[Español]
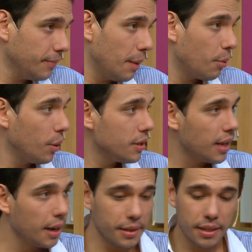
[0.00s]

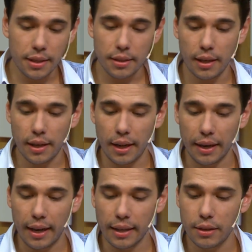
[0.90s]
aprovechar a veces eh, el
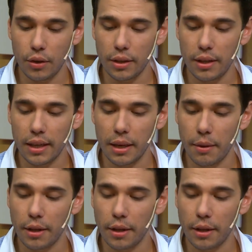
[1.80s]
relax, lo que tienen que ver